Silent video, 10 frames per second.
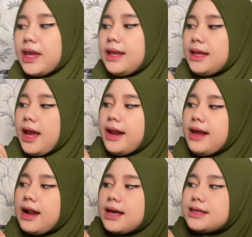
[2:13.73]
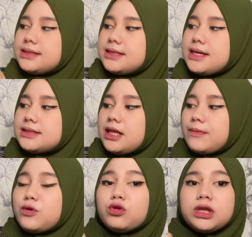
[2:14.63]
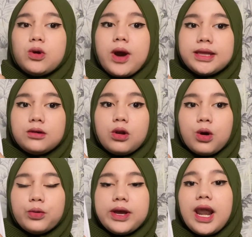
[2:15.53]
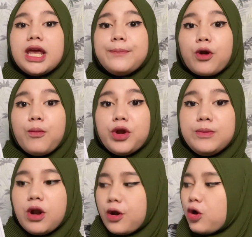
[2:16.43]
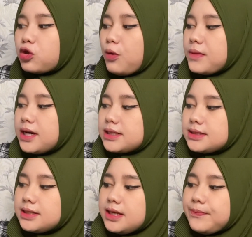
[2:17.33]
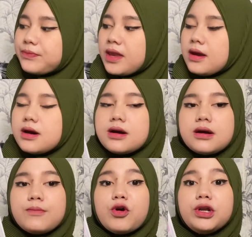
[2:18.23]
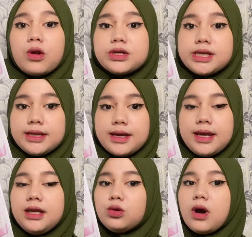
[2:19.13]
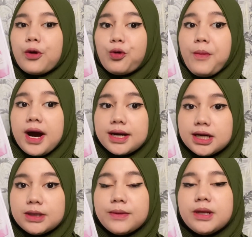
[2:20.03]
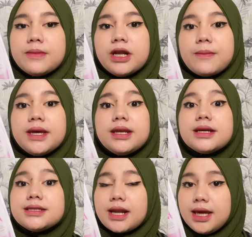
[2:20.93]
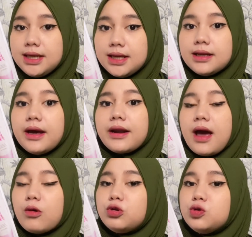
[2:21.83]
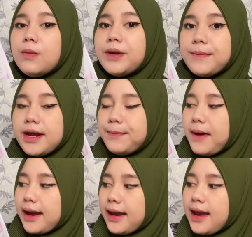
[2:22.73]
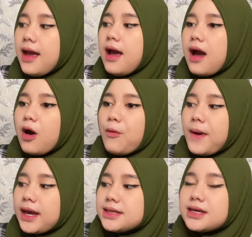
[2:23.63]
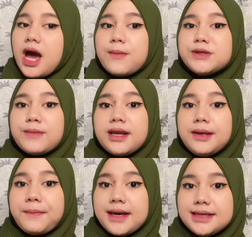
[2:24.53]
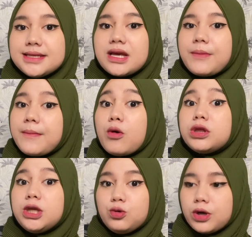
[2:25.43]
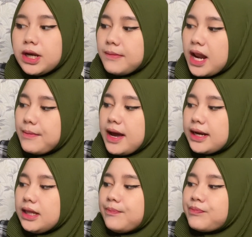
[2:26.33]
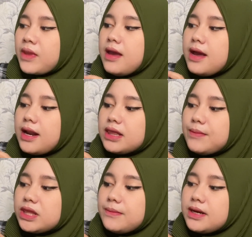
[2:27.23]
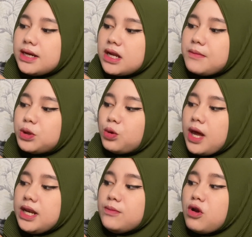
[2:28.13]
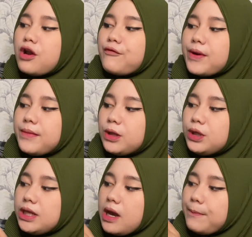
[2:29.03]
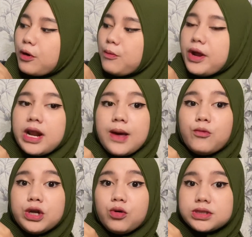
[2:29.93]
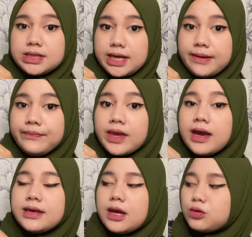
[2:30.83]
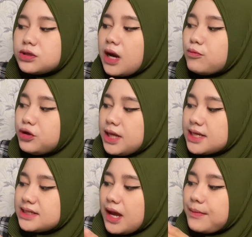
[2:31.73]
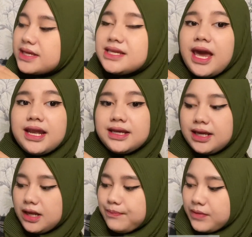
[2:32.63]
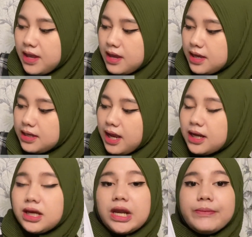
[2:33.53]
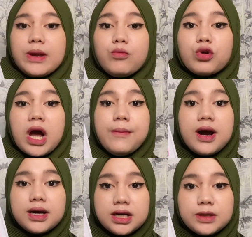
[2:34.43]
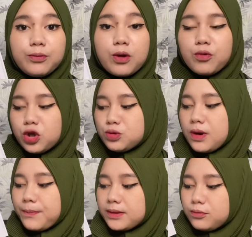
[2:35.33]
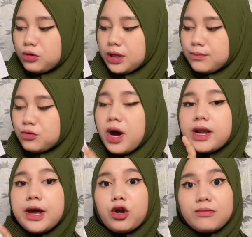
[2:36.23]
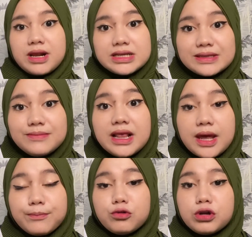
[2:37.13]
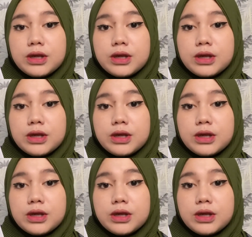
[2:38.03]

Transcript: ini adalah si Silk Beauty White Glow yang lagi promo di bulan Oktober si uh, body lotionnya ini tuh ngaruh banget bener-bener bikin ngecerahin karena aku juga pribadi pakai aku pakai sehabis mandi pagi sama mau tidur di malam hari nah teman-teman kebetulan di bulan November ini yang promo adalah body washnya yaitu sabunnya sama si hand cream ini hand creamnya murah banget promonya cuma 40.000 harga normal 90.000